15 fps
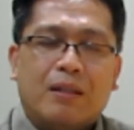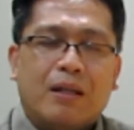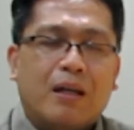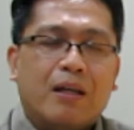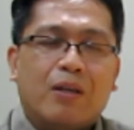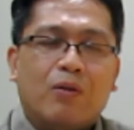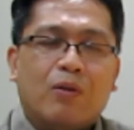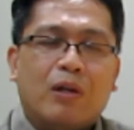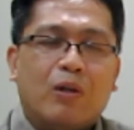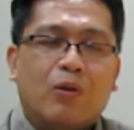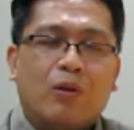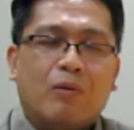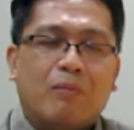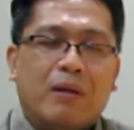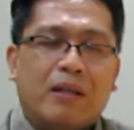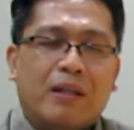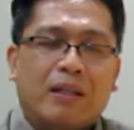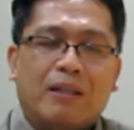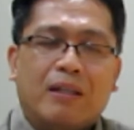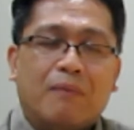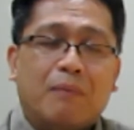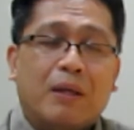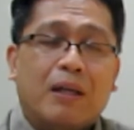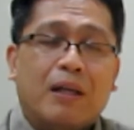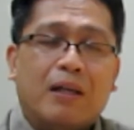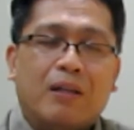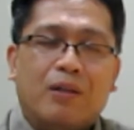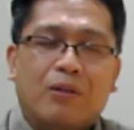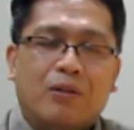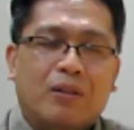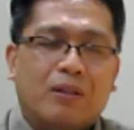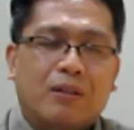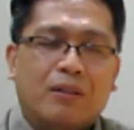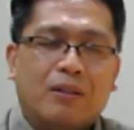ang iyong kalooban at ng magkagayon